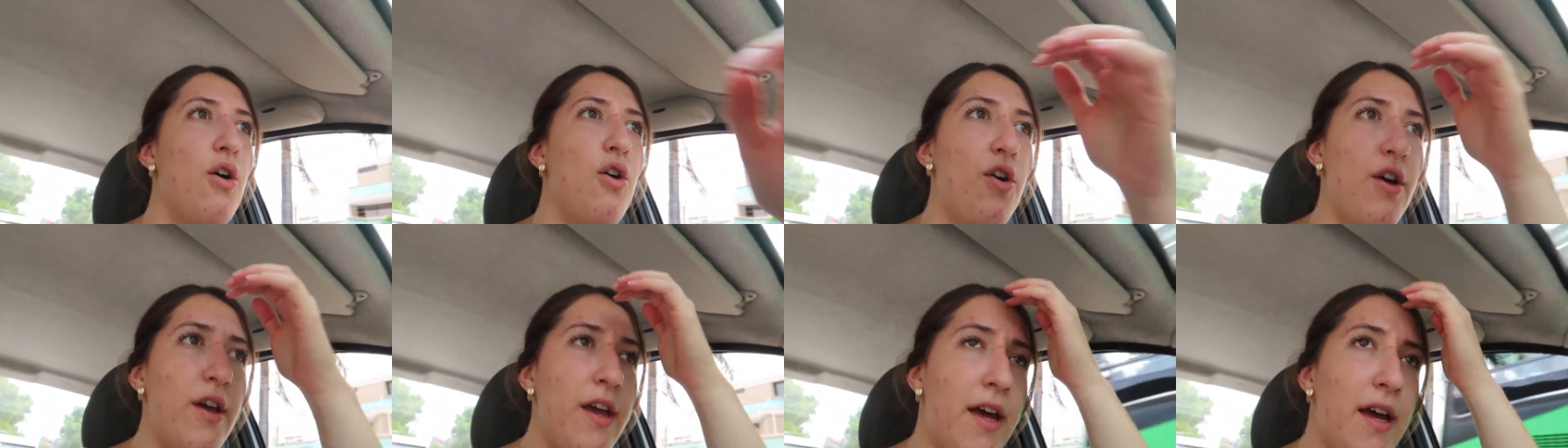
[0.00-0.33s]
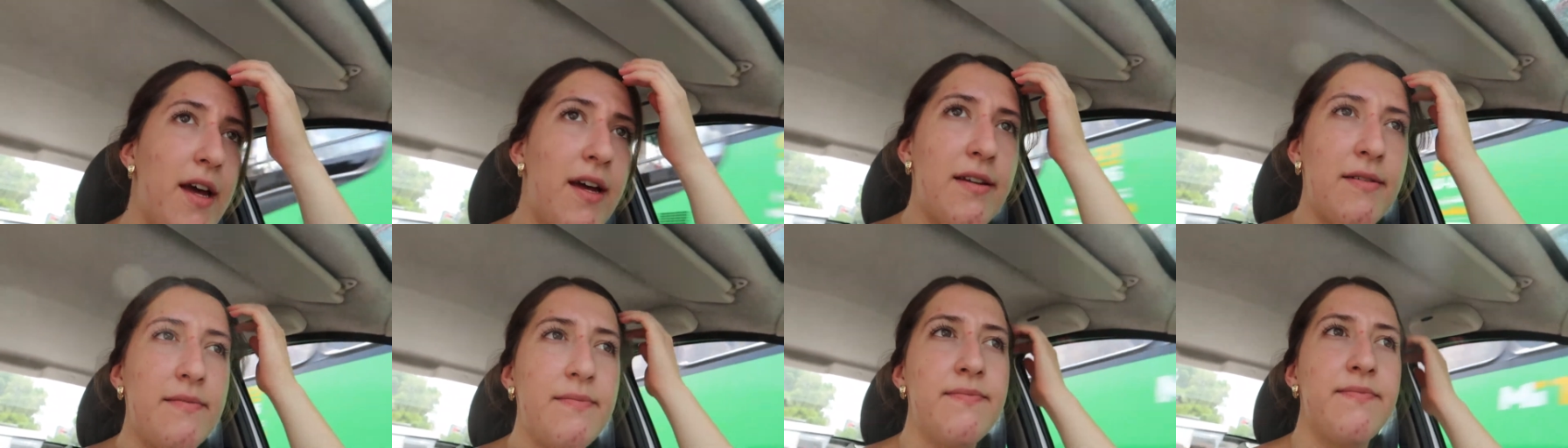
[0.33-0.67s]

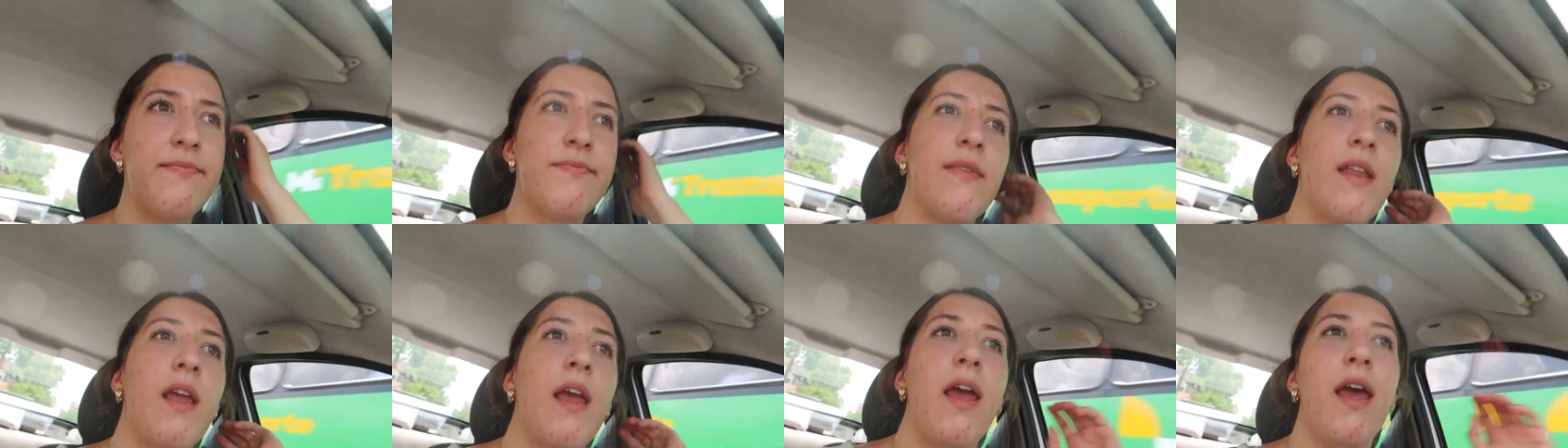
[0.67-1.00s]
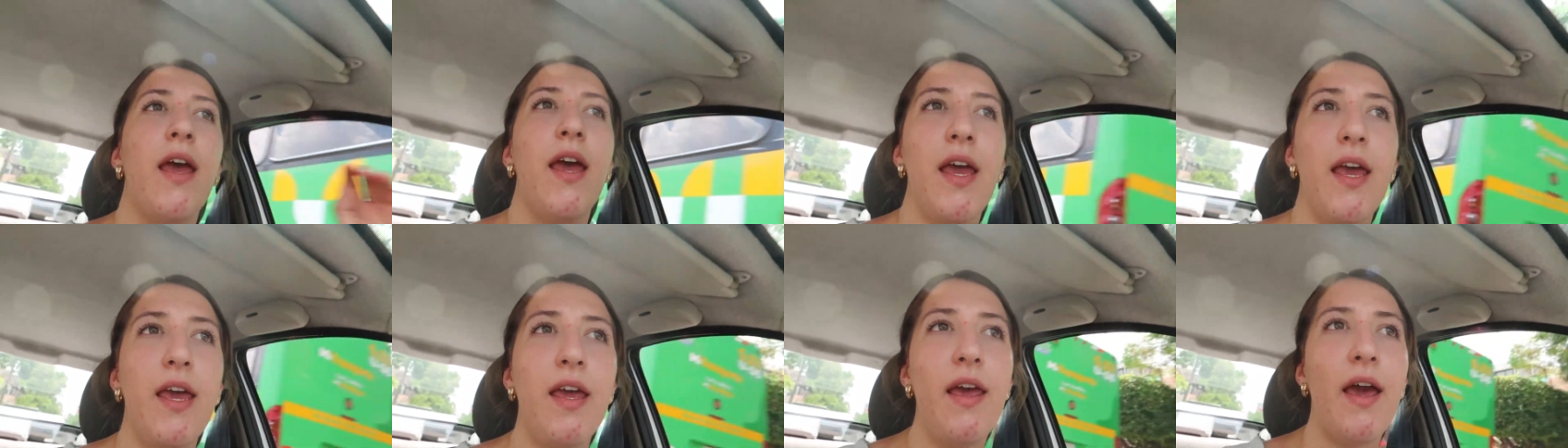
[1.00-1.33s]
Oigan,
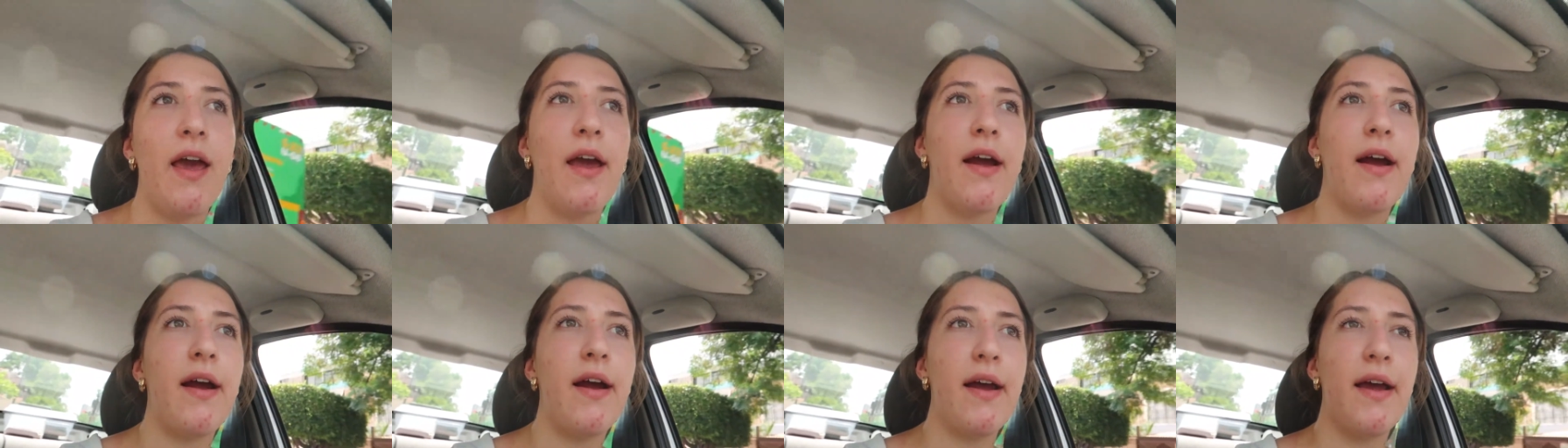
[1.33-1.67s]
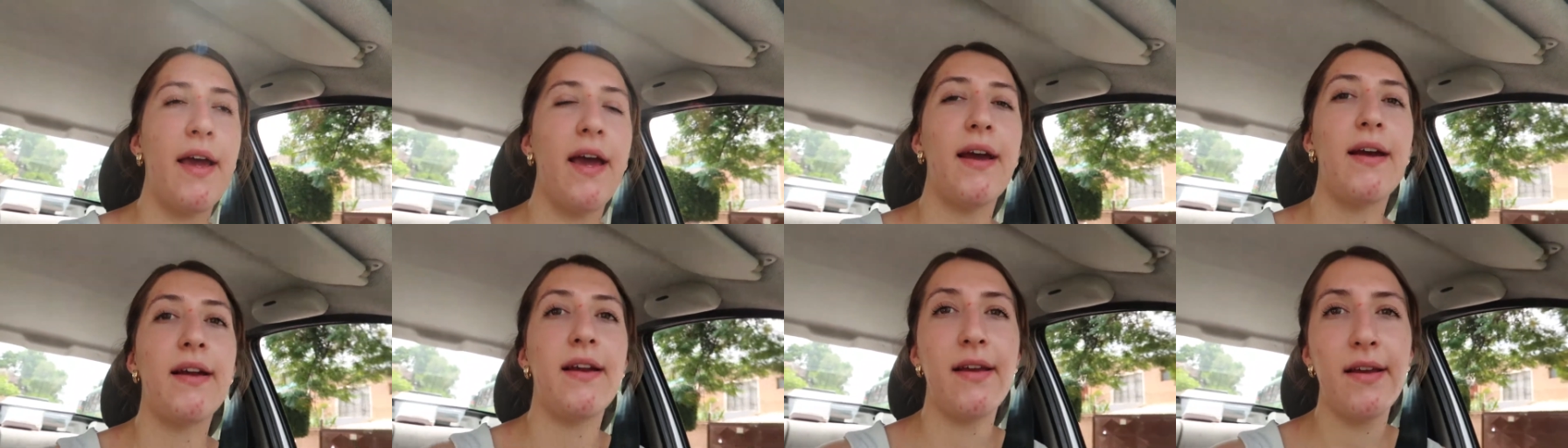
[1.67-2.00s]
¿y qué,
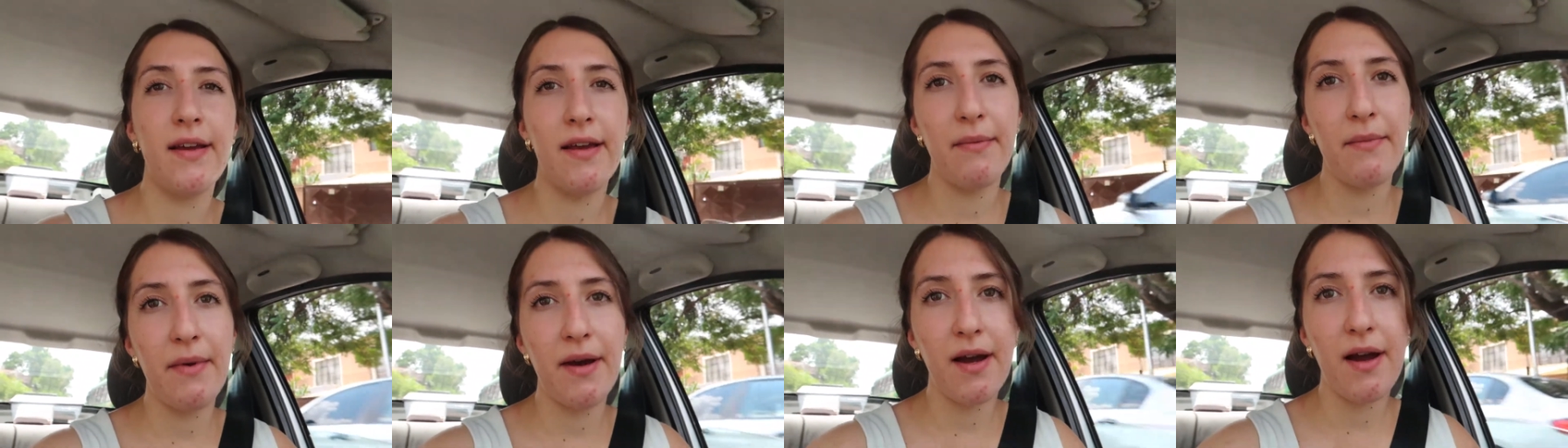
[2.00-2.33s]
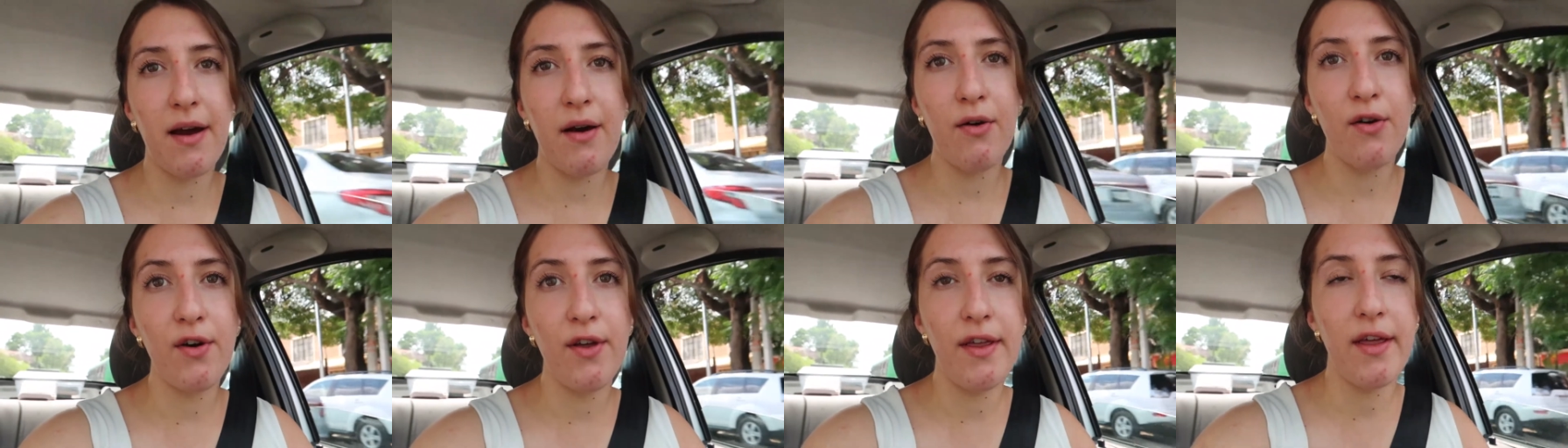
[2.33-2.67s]
creen que me
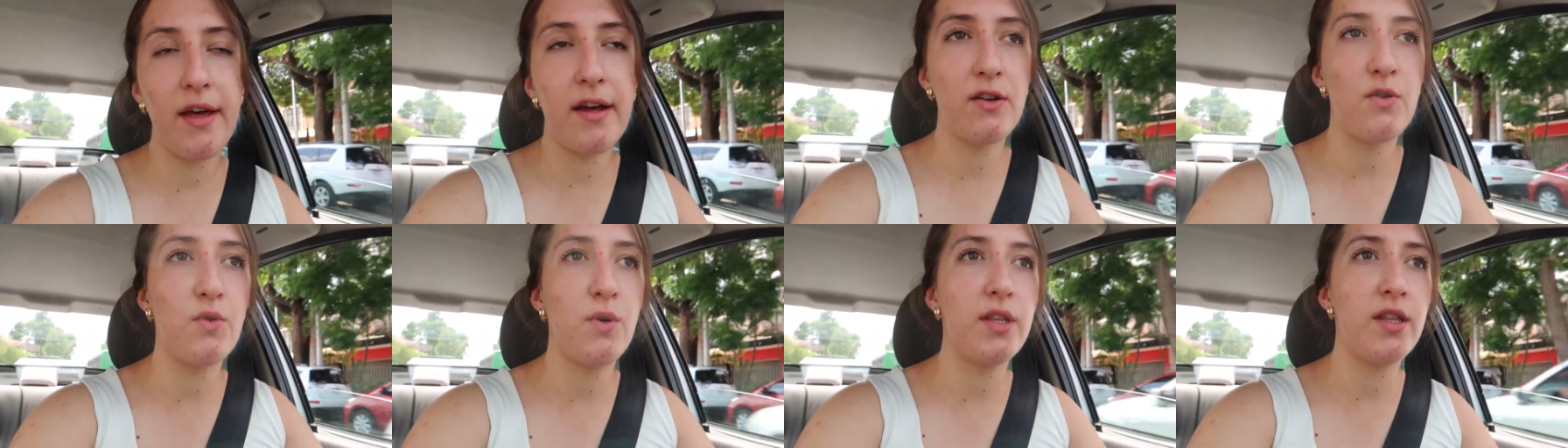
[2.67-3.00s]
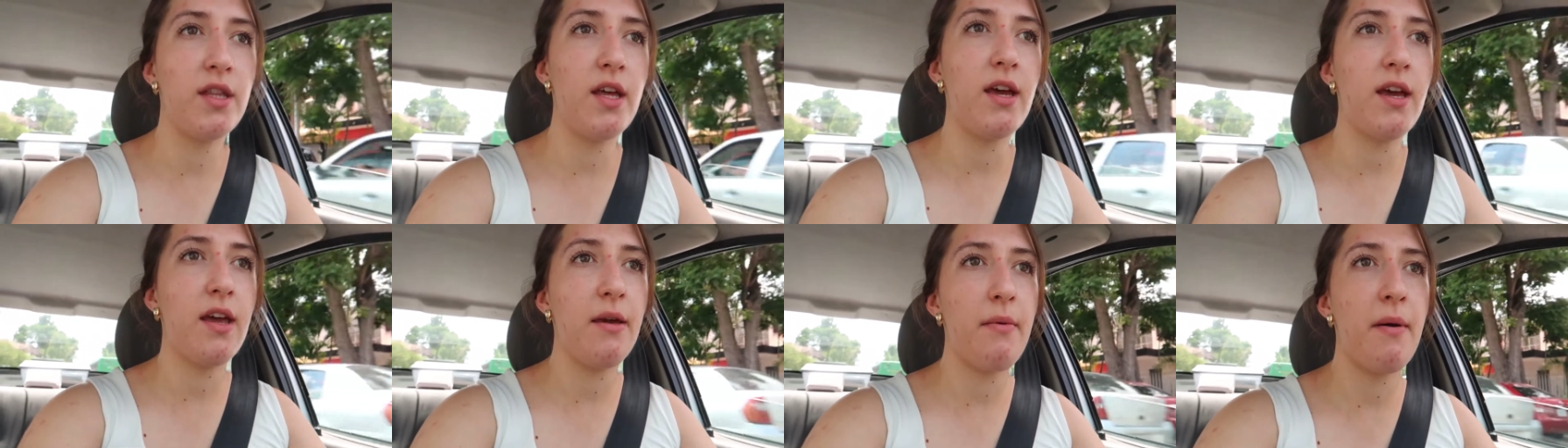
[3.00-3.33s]
acabo de dar
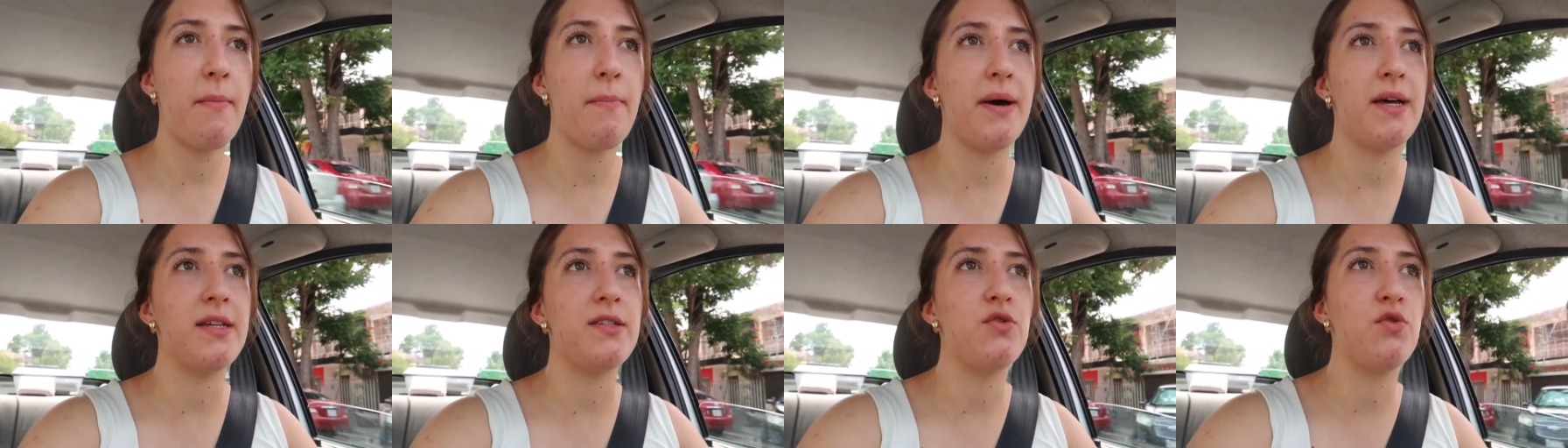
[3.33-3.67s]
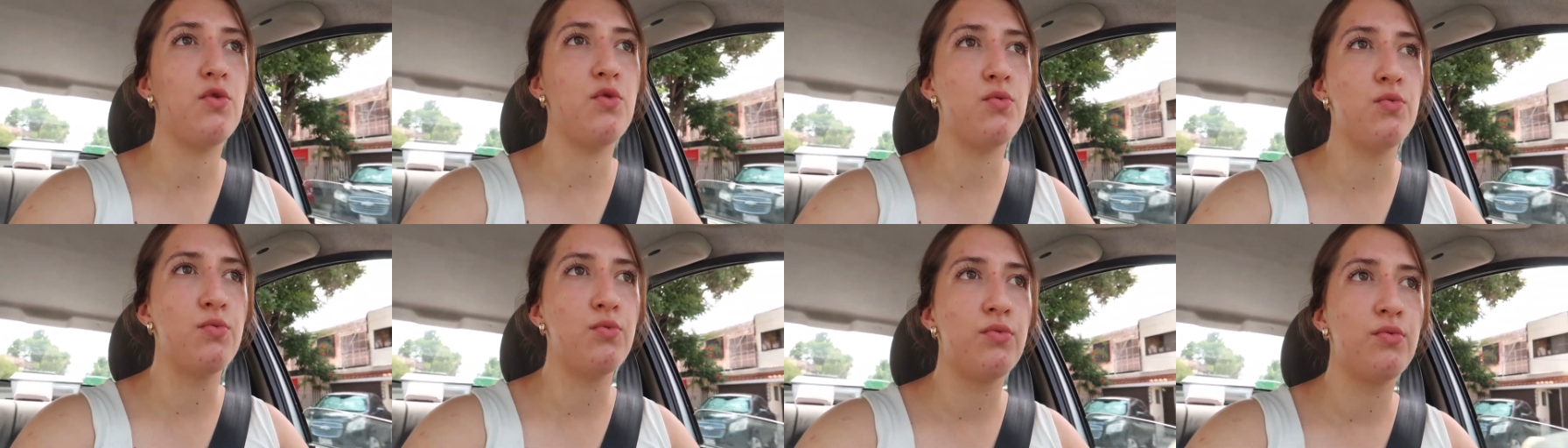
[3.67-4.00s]
cuenta de que me
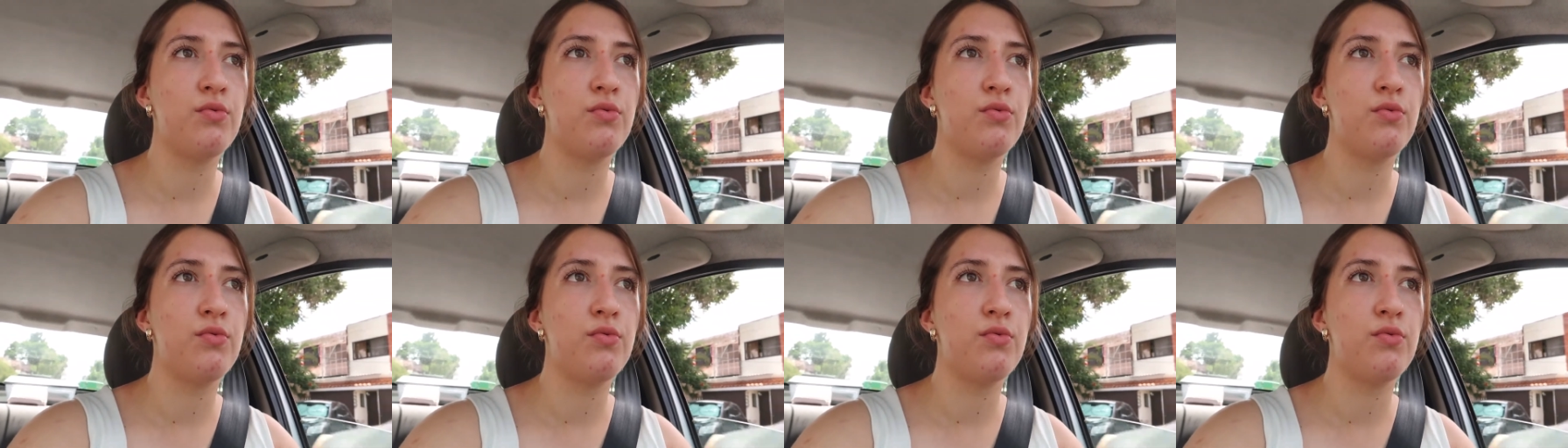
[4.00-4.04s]
pasó?